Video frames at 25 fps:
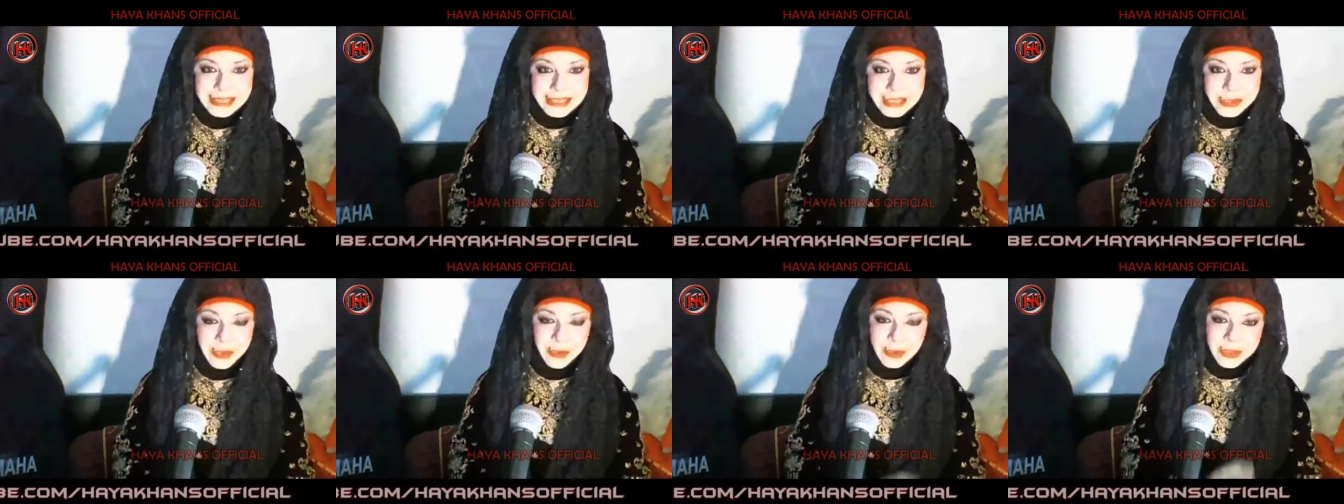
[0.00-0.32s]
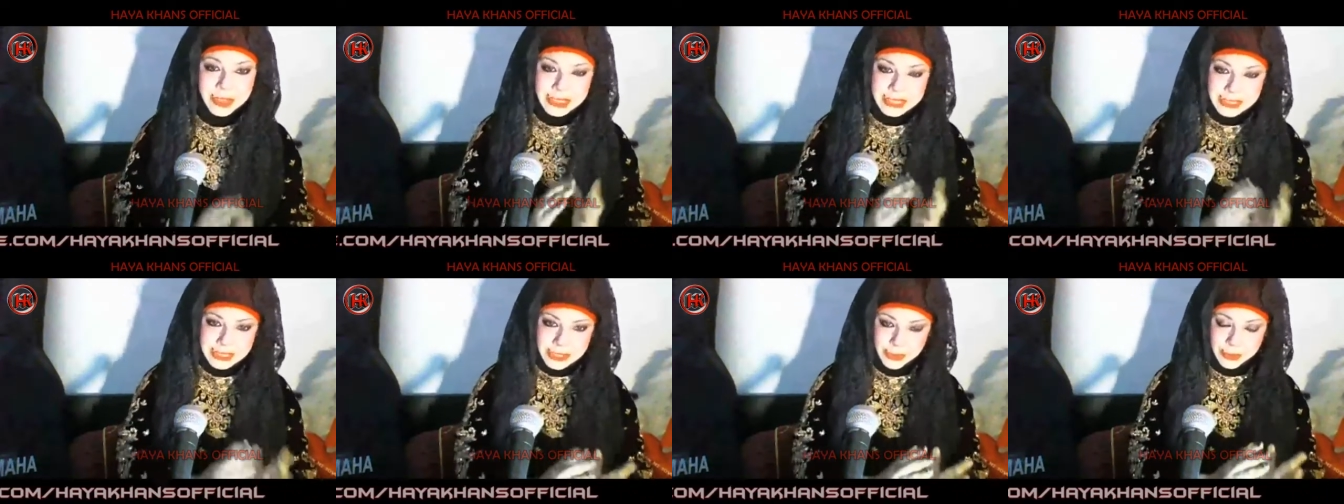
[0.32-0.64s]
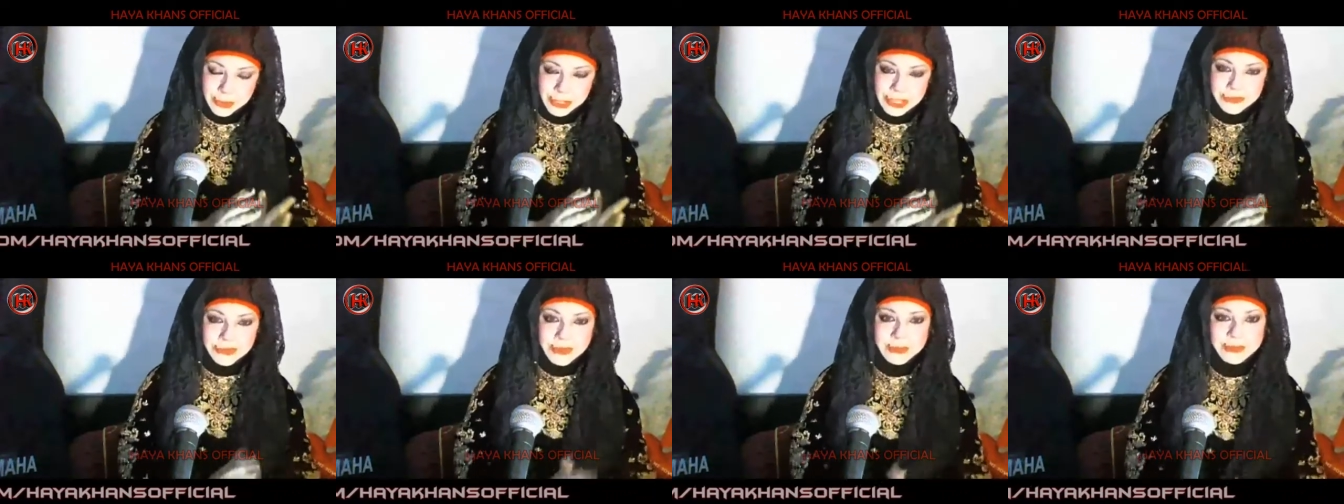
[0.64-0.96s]
इसको इसलिए
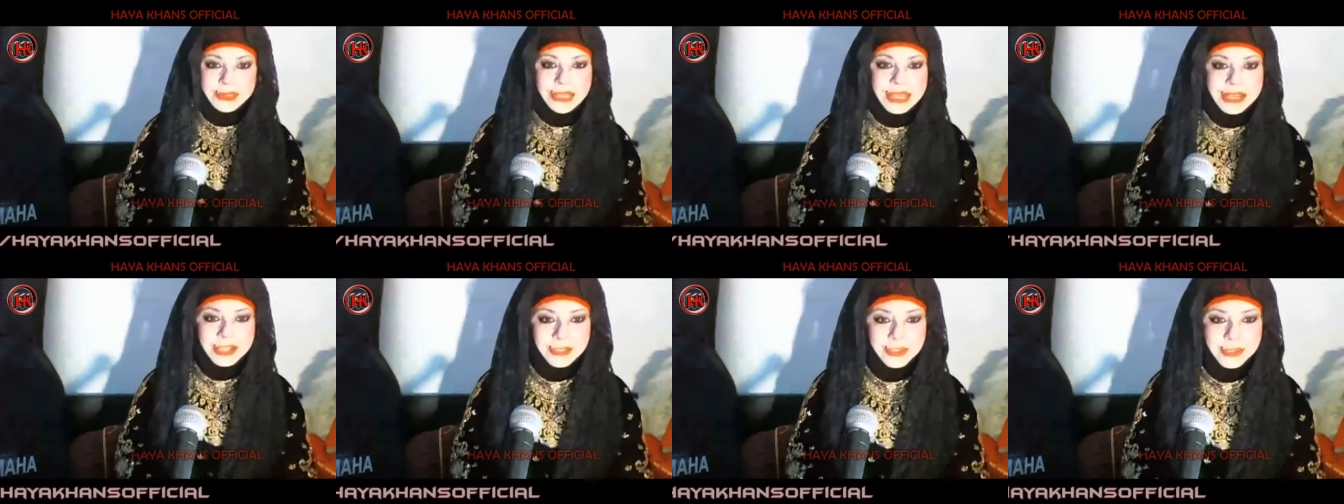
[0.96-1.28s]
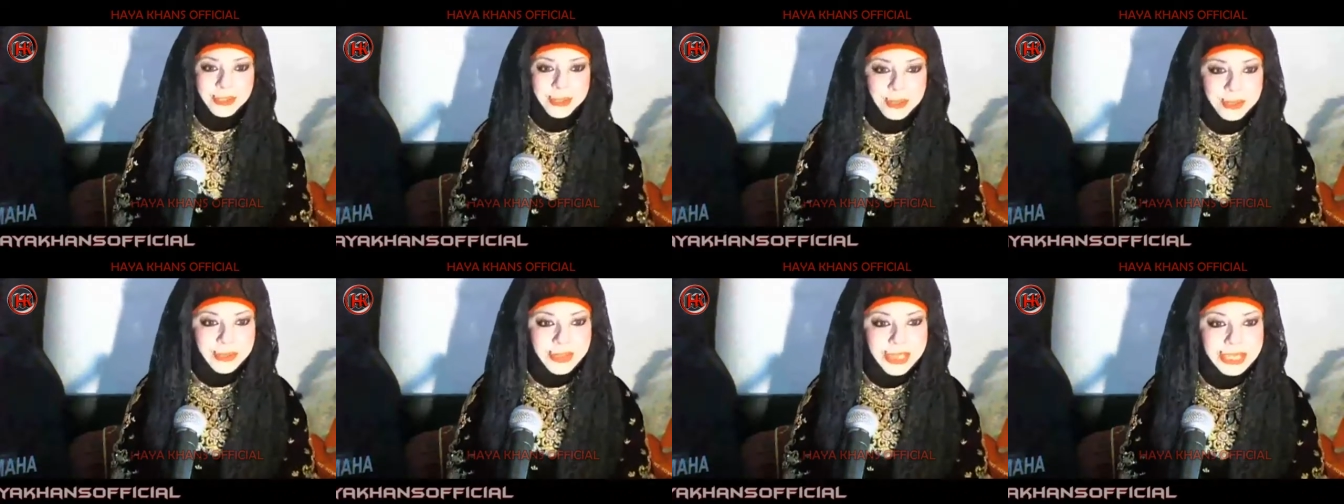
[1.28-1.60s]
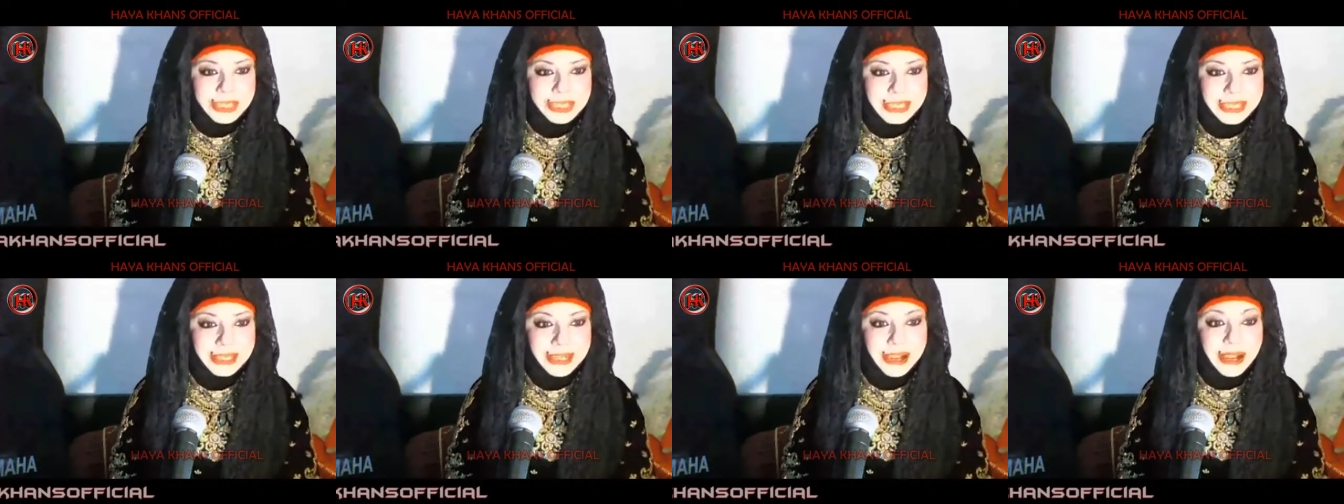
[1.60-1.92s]
उनकी वेबसाइट जरूर
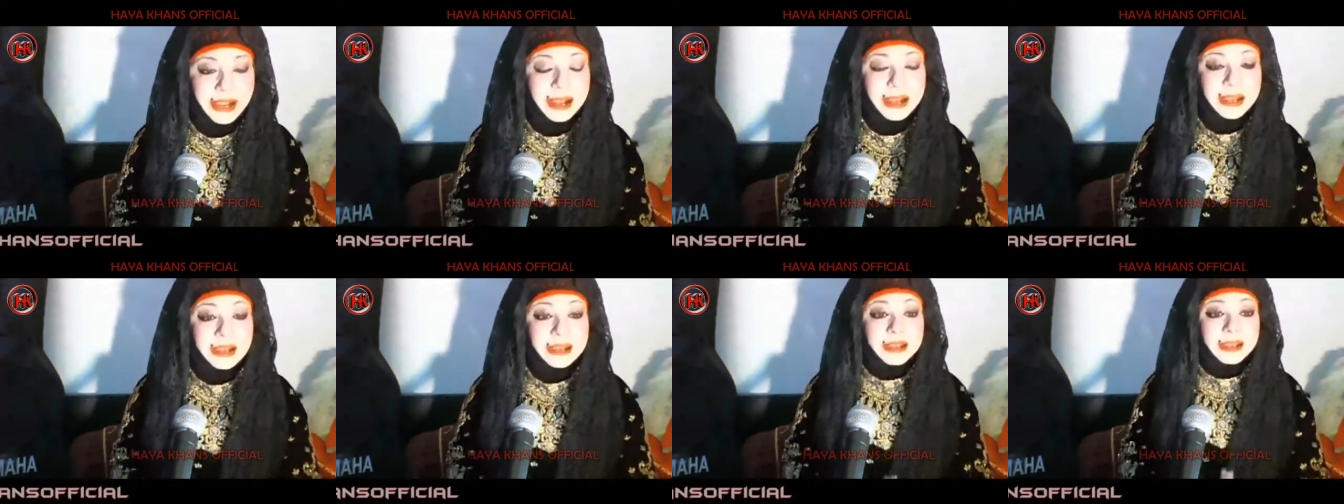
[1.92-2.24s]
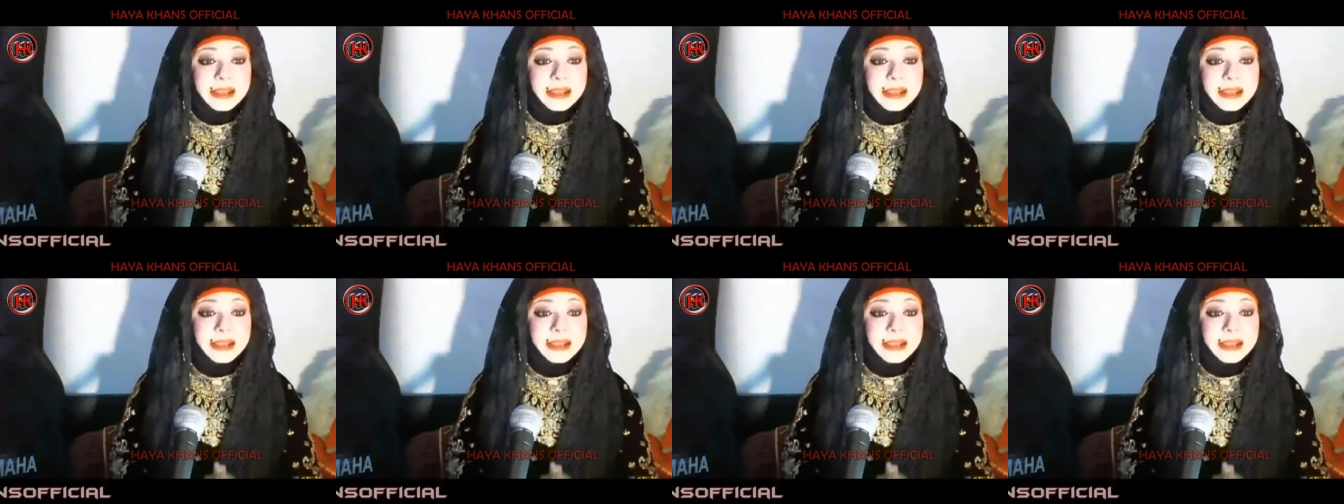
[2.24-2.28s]
देखिएगा